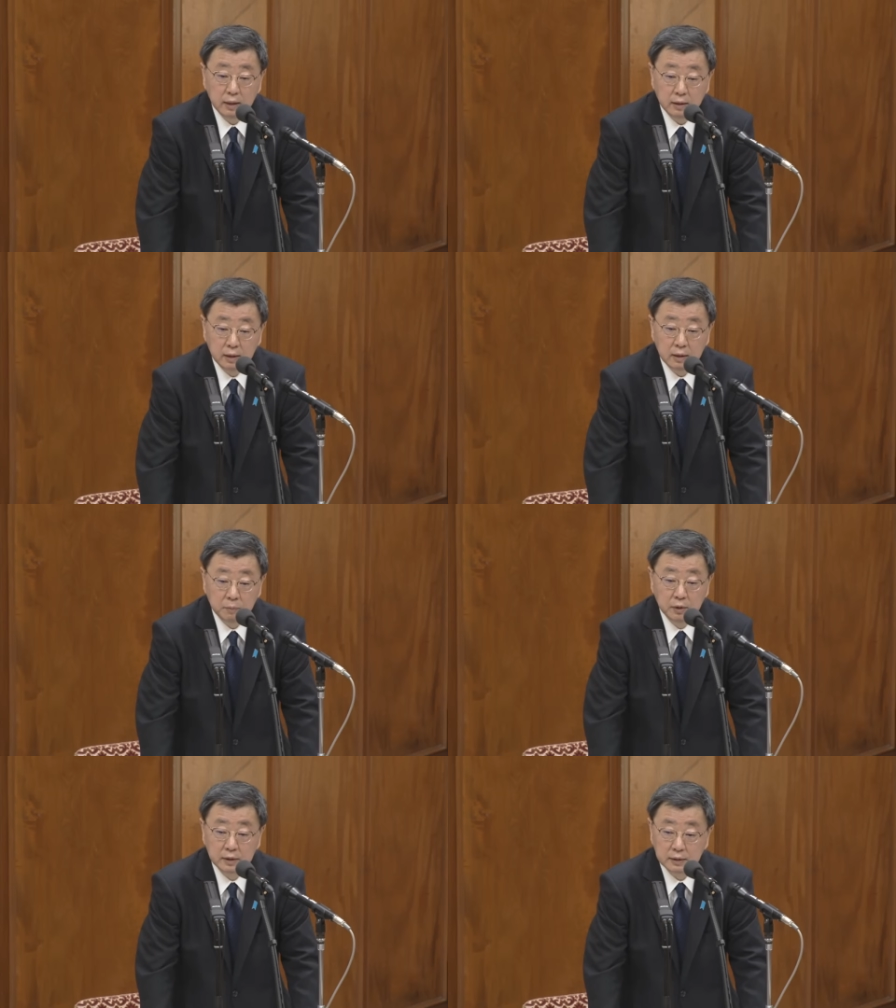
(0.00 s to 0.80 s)
振
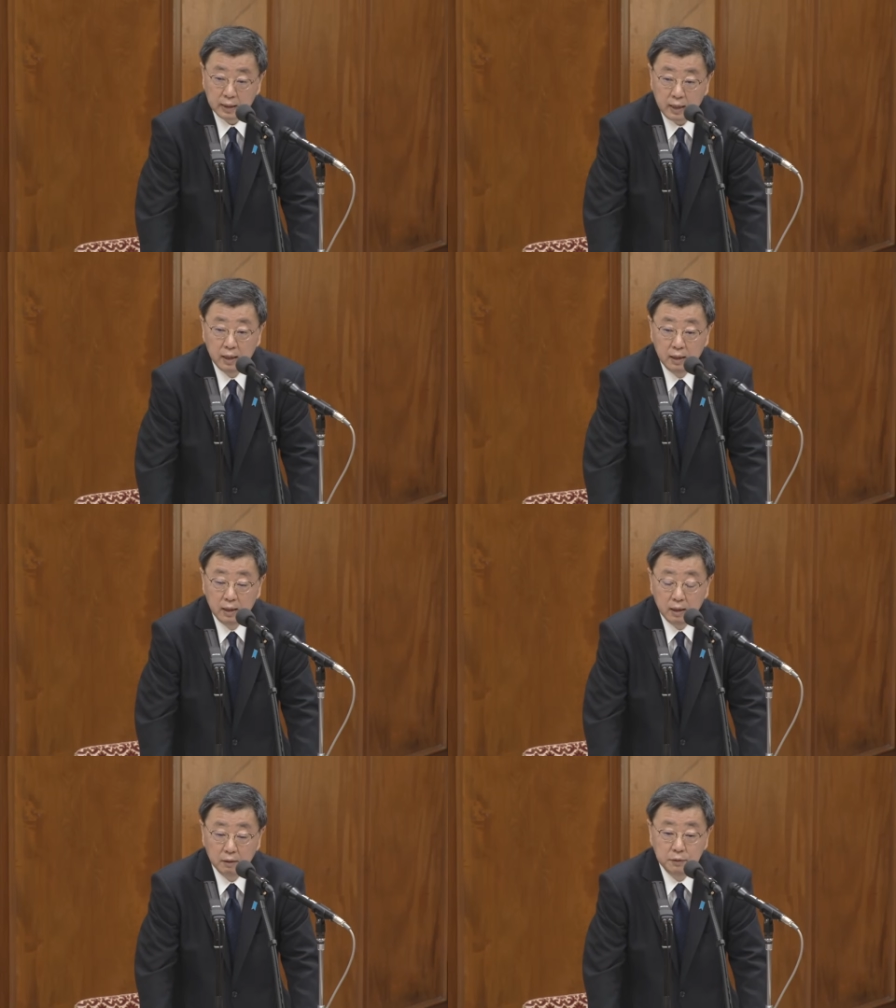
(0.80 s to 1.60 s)
込で支
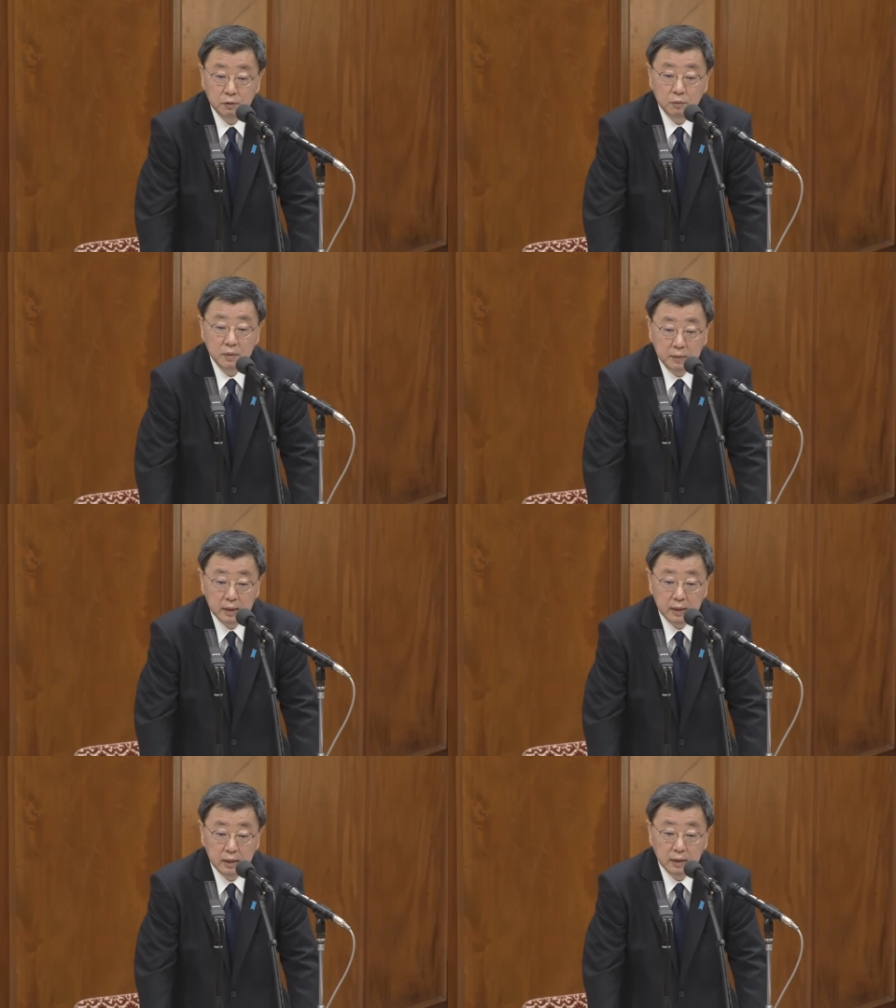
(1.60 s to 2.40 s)
払っていたものですか
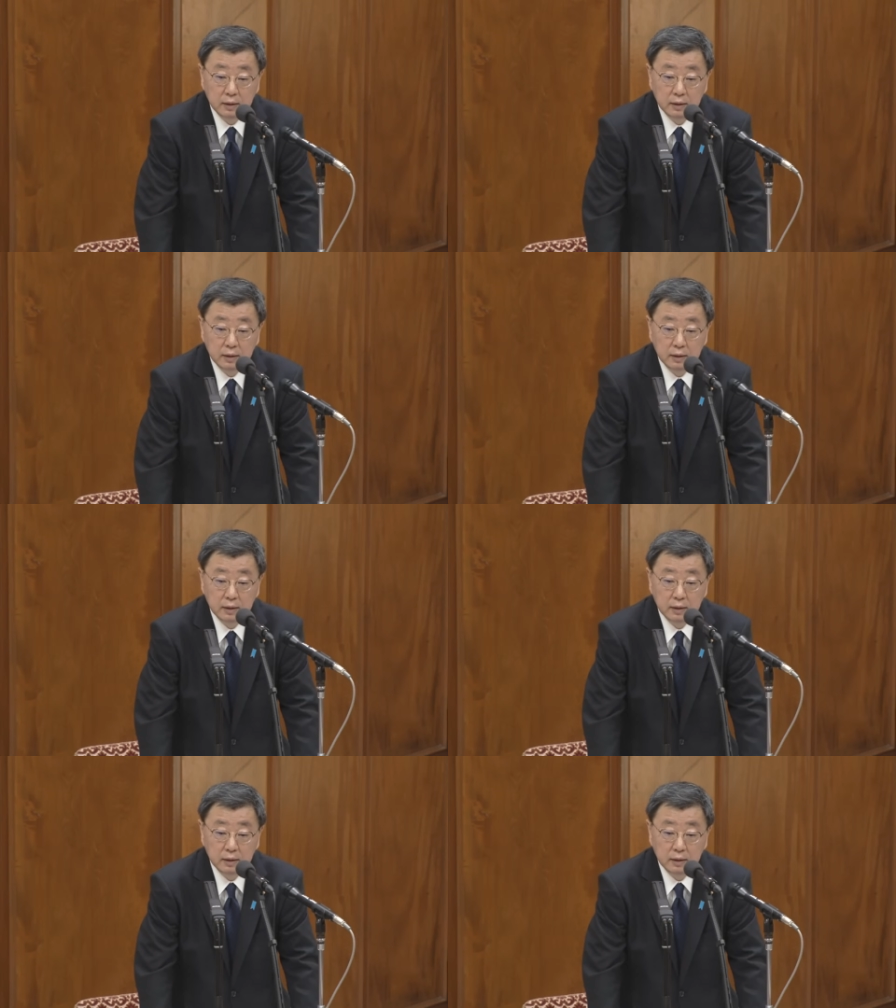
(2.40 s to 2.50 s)
ら、